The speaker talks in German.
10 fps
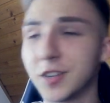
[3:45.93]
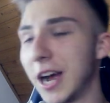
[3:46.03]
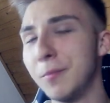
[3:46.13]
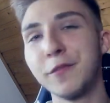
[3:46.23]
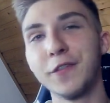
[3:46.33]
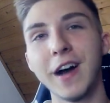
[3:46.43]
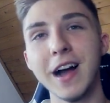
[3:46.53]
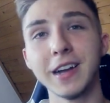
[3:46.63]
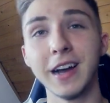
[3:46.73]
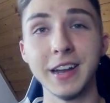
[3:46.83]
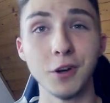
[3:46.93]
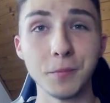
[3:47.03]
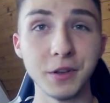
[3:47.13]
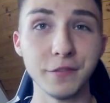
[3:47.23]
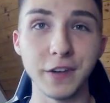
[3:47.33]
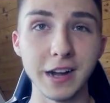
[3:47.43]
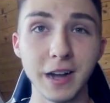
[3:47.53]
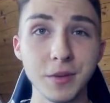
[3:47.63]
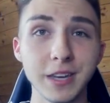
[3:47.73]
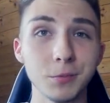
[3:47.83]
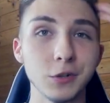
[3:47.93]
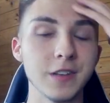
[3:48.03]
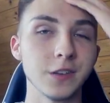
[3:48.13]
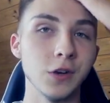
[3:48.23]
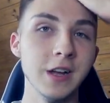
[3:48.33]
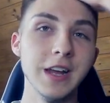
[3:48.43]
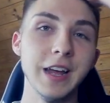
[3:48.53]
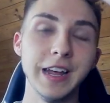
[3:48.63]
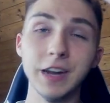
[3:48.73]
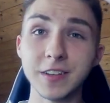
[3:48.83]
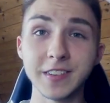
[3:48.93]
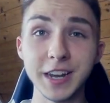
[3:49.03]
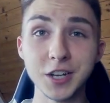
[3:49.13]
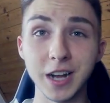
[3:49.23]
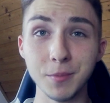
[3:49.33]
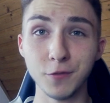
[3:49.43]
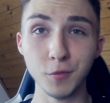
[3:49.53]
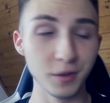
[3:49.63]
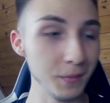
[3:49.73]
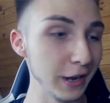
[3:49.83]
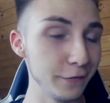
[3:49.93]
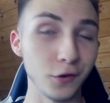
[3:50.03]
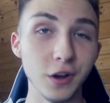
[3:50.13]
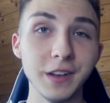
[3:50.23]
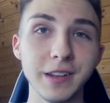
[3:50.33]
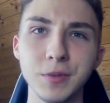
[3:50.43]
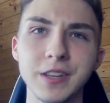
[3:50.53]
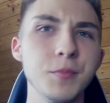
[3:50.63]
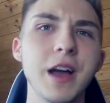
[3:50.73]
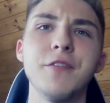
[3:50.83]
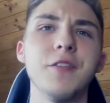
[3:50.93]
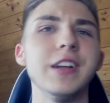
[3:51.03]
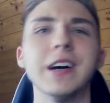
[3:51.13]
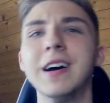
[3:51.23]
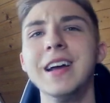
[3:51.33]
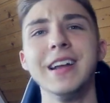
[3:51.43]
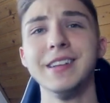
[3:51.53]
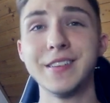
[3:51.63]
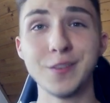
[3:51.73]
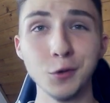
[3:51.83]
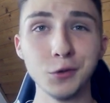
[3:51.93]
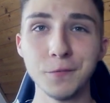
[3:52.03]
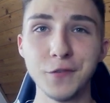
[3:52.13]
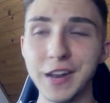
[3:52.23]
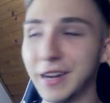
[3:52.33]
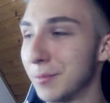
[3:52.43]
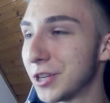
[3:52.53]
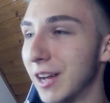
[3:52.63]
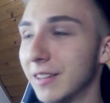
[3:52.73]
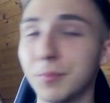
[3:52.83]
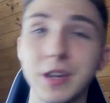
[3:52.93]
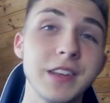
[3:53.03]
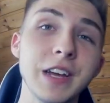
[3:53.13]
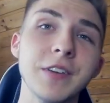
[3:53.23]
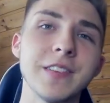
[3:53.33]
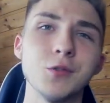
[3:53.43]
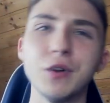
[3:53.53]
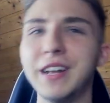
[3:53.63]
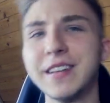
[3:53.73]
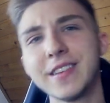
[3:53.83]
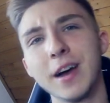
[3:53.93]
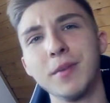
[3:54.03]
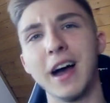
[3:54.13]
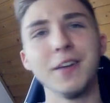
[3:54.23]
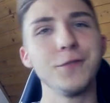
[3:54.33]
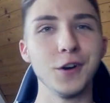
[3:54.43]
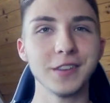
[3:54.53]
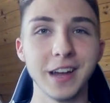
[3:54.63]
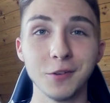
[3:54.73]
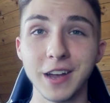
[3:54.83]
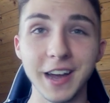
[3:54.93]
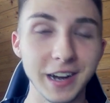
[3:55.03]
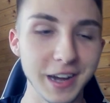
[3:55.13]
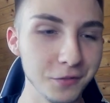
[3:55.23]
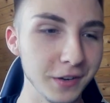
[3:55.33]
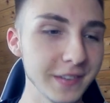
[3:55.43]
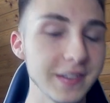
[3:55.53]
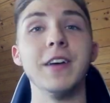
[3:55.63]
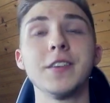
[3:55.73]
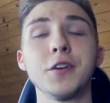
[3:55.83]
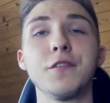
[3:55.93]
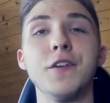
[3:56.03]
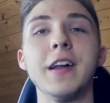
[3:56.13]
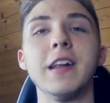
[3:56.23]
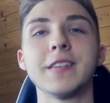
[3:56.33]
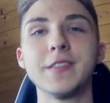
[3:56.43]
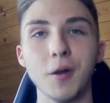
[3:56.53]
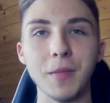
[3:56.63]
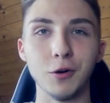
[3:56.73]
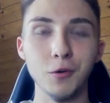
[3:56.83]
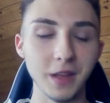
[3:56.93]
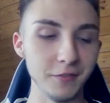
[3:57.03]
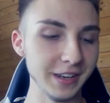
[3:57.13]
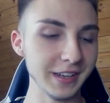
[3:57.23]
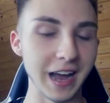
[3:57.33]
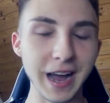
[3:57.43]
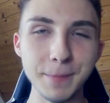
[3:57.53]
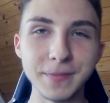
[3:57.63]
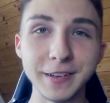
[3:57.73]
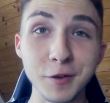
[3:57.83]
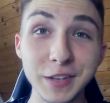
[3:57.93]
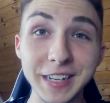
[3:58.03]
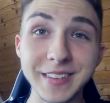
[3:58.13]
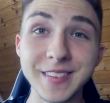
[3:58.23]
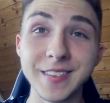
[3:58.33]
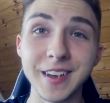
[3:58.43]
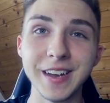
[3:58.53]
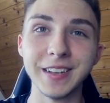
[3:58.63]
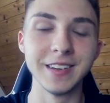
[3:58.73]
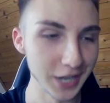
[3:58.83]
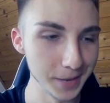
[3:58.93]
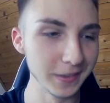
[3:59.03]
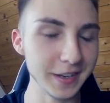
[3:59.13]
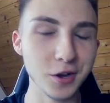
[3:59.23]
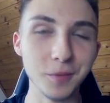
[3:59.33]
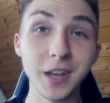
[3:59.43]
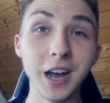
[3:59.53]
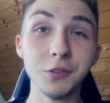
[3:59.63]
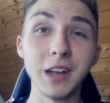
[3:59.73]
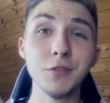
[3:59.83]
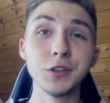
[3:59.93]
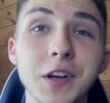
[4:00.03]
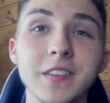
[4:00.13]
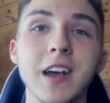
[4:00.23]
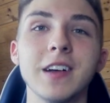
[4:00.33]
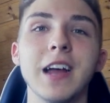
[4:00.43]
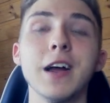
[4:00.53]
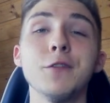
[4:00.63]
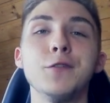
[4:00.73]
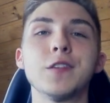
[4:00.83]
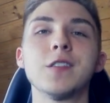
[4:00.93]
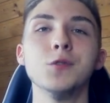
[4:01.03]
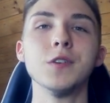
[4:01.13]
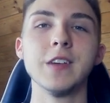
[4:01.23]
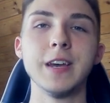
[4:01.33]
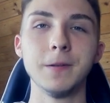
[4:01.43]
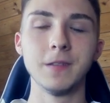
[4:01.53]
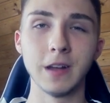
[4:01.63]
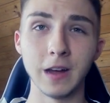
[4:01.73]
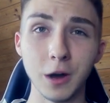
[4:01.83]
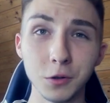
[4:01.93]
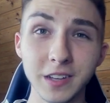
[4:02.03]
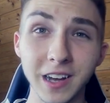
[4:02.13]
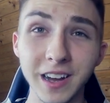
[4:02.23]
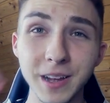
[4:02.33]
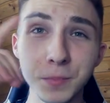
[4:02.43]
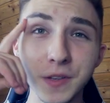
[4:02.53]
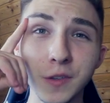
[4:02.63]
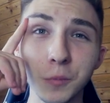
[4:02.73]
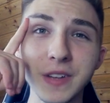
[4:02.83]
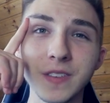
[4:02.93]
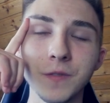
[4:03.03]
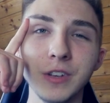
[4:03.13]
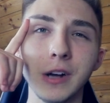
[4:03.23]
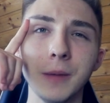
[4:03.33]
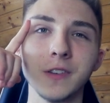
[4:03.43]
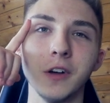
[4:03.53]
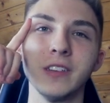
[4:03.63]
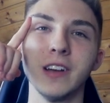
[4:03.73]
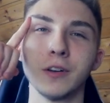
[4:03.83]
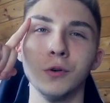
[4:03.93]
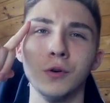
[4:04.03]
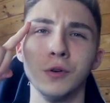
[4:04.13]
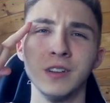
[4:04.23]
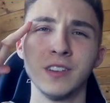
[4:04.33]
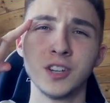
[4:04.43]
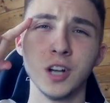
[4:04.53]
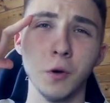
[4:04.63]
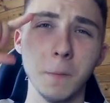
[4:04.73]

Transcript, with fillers: Schreibt eine Frage rein, ob ihr eine Frage an mich habt oder so. Irgendwas reinschreiben, ich würde mich mega freuen, damit ich mir einfach wieder dieses YouTube-Feeling am Start habe, da ich irgendwas durchlesen kann, beantworten kann und keine Ahnung was. Wenn es euch gefallen hat, lasst einen Daumen nach oben da, wenn ihr gehypt seid auf die nächste Zeit. Schreibt es in die Kommentare. Und dann noch sagen, danke fürs Zusehen. Haut rein, bis zum nächsten Video am Sonntag und ciao.